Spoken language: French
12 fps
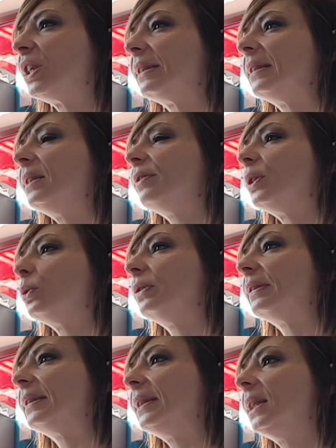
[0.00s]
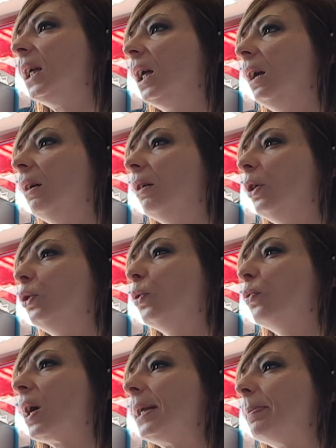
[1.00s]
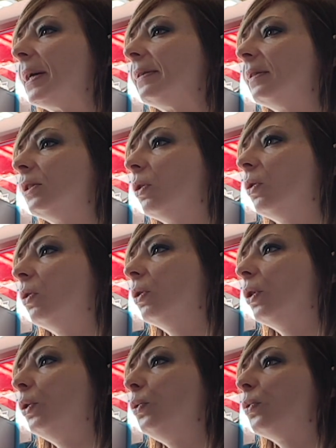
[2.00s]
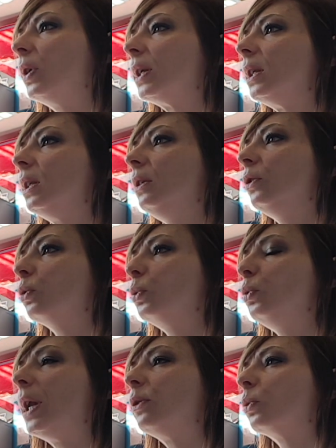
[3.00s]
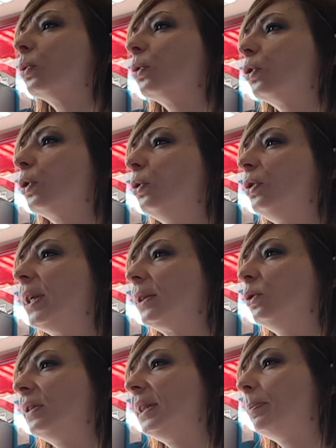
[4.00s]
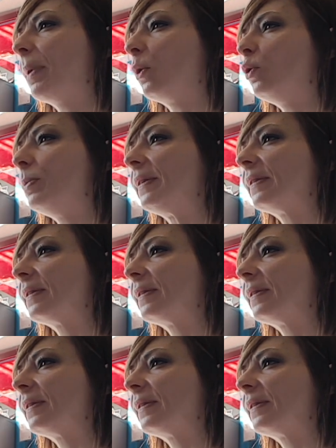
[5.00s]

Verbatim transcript: l'objectif est aussi de voir les patients une fois qu'ils ont eu l'annonce de diagnostic par le